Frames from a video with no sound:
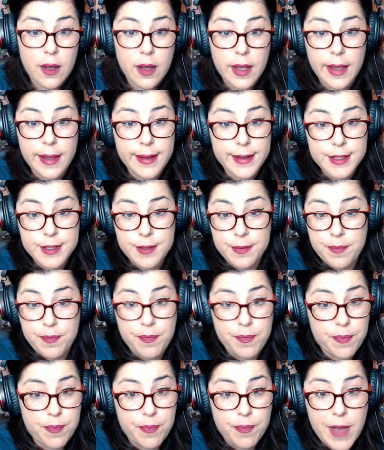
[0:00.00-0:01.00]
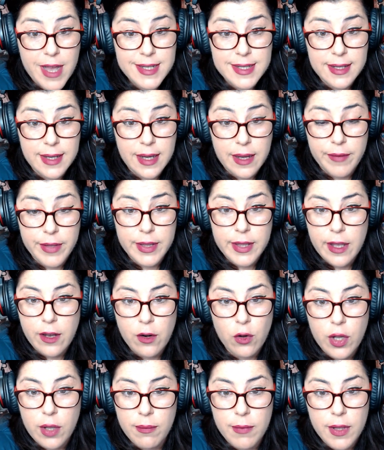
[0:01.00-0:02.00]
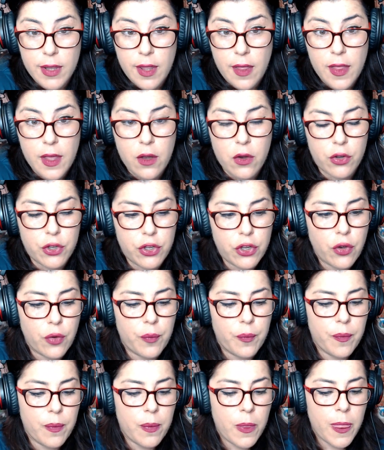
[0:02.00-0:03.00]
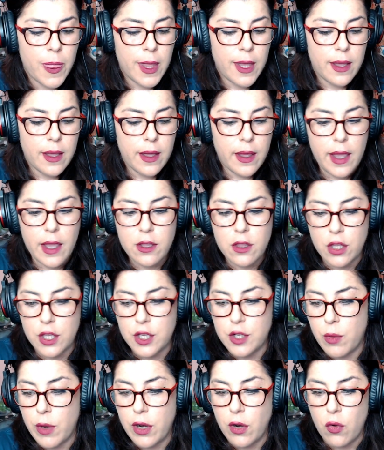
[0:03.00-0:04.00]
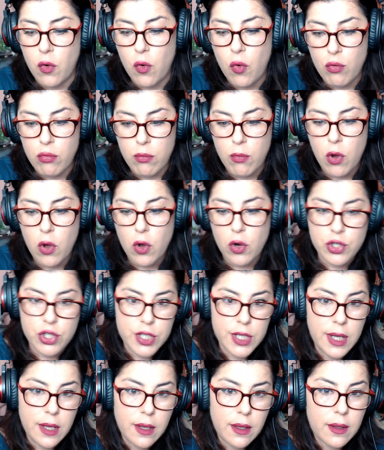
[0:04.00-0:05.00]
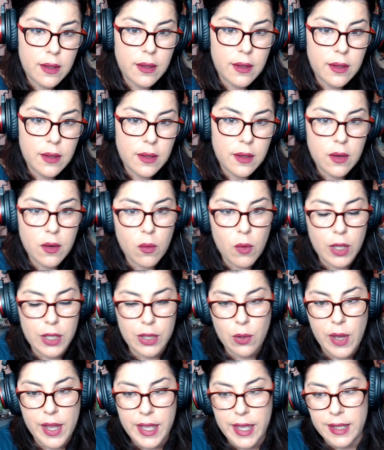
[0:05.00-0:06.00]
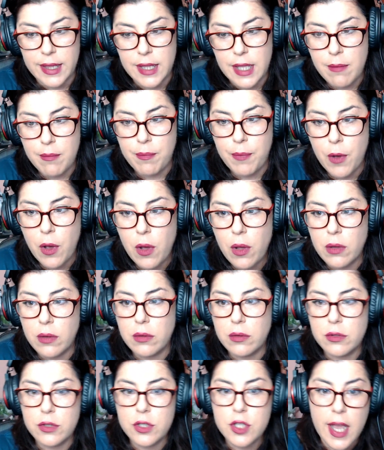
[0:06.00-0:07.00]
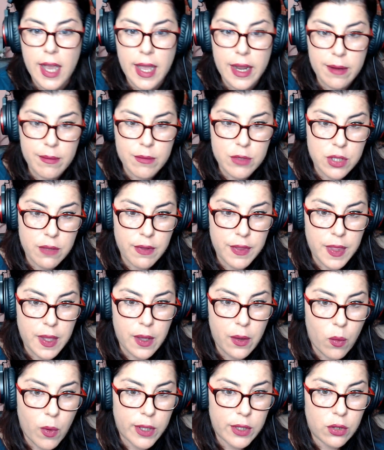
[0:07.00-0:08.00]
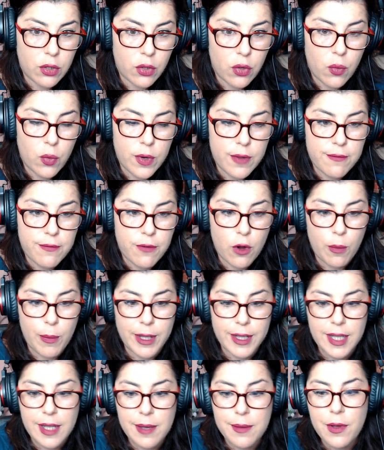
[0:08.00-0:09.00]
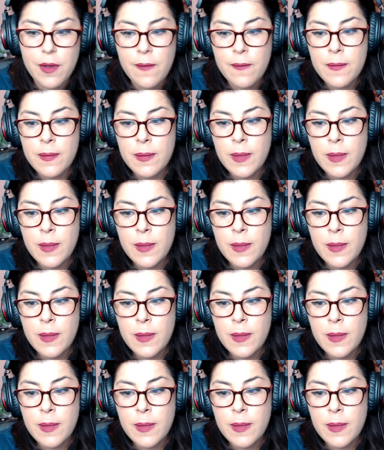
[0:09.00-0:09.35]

que es básicamente a lo que me dedico yo. Entonces, bueno, humor sí, cuando haya tiempo, sacaremos de vez en cuando un informativo,